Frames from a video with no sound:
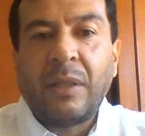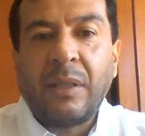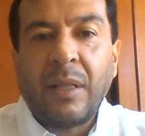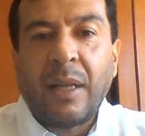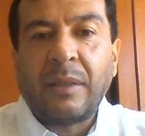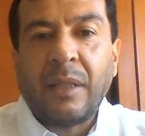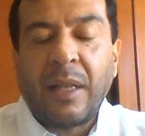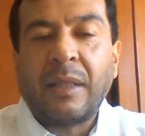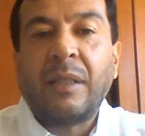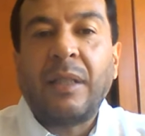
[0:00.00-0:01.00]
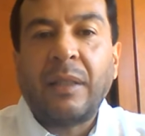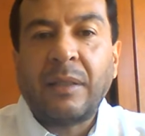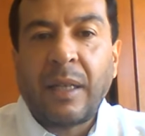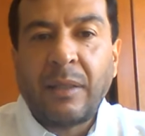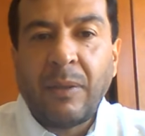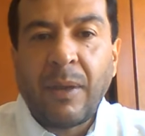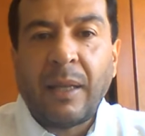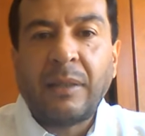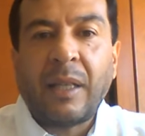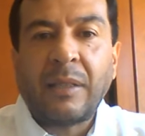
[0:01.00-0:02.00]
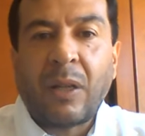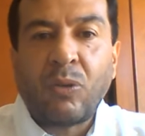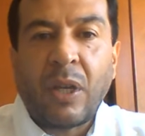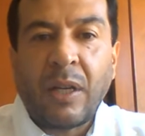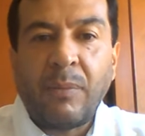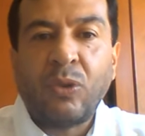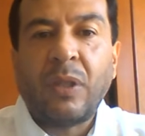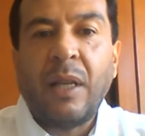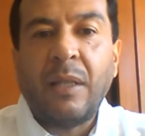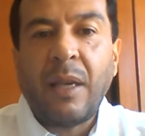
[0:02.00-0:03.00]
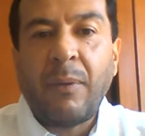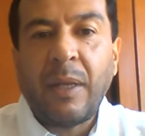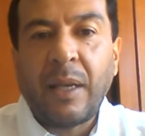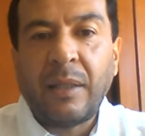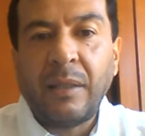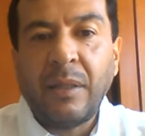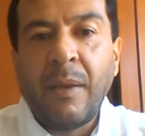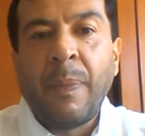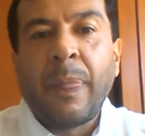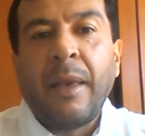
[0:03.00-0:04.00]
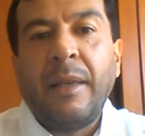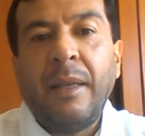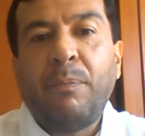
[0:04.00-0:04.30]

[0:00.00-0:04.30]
las, siguientes actividades que desarrollaremos el día viernes y